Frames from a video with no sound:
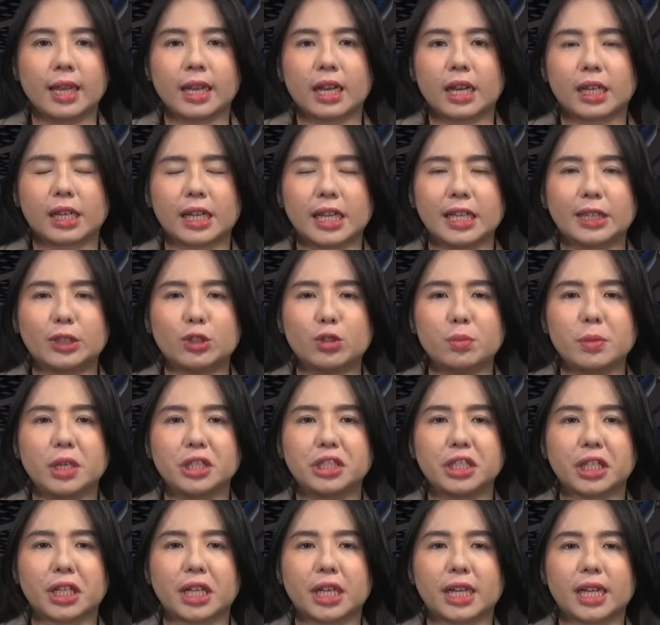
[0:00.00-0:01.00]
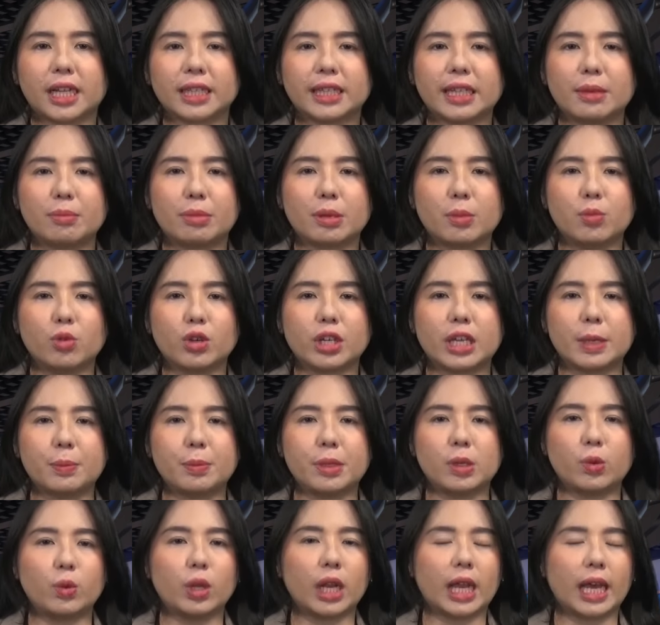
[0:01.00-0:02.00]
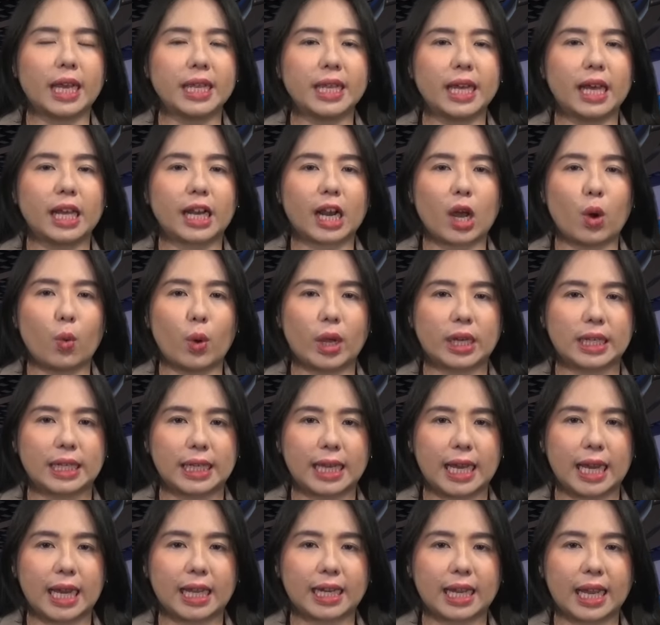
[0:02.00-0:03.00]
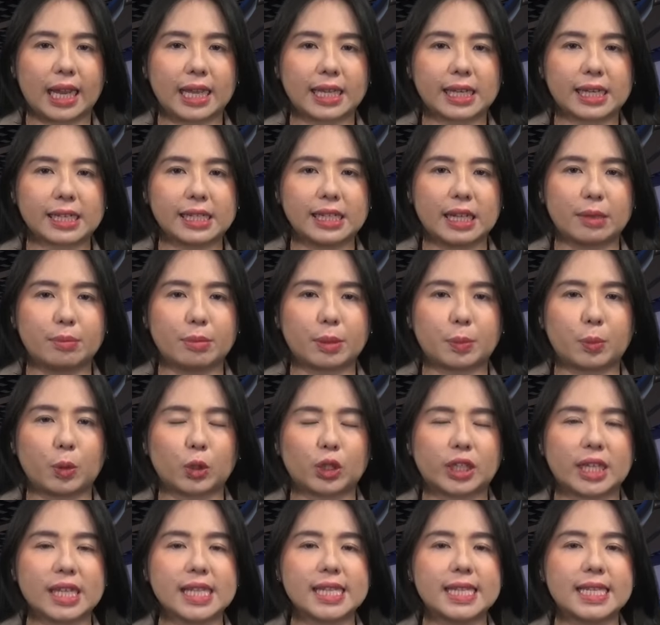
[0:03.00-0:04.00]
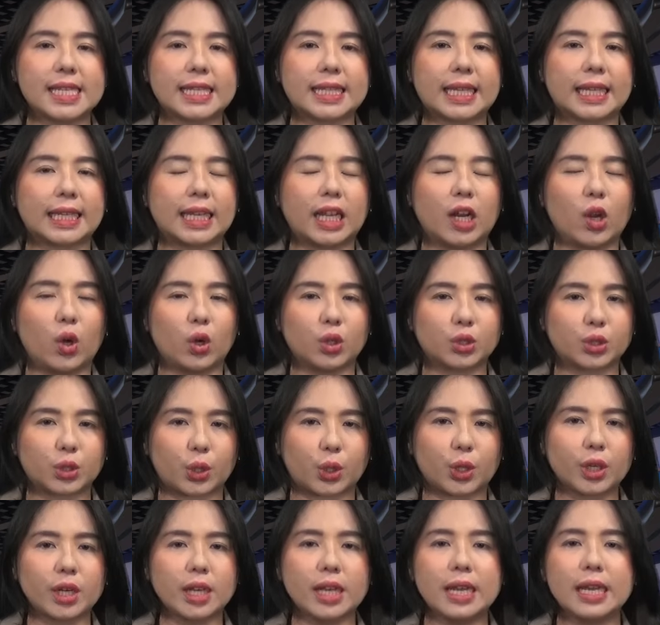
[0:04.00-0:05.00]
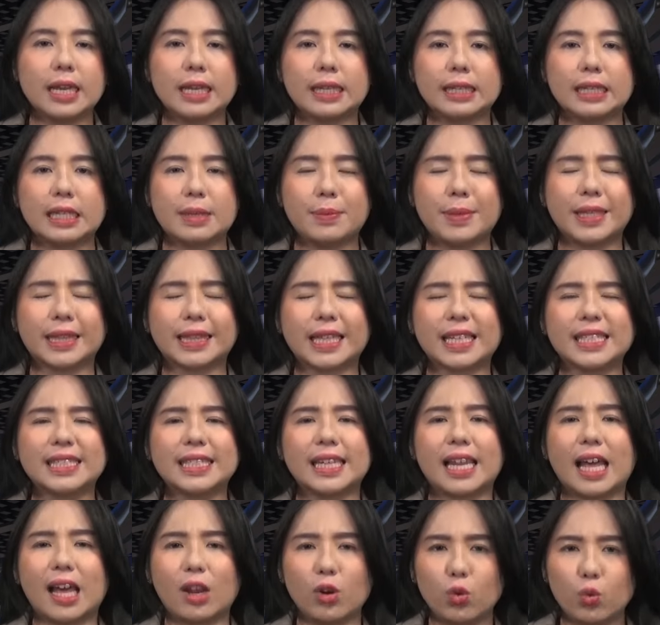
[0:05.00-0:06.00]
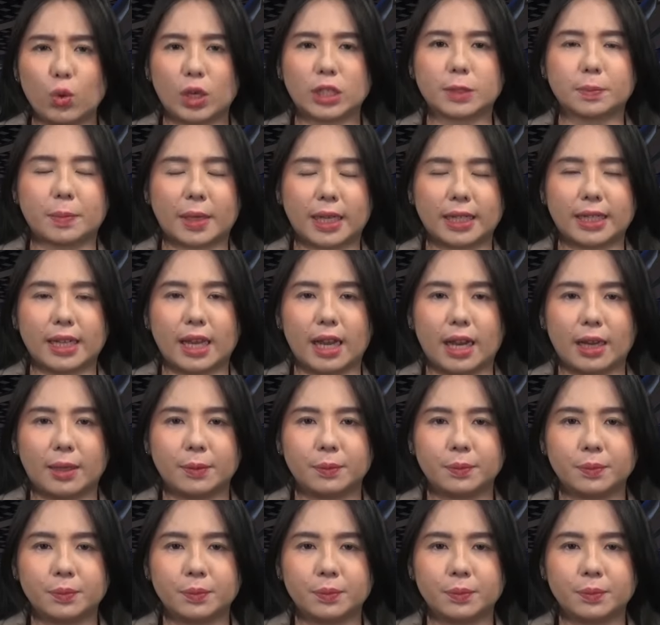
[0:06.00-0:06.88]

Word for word: Karena itu, masyarakat yang bermukim di wilayah rawan genangan air dan berpotensi tanah longsor diminta selalu waspada.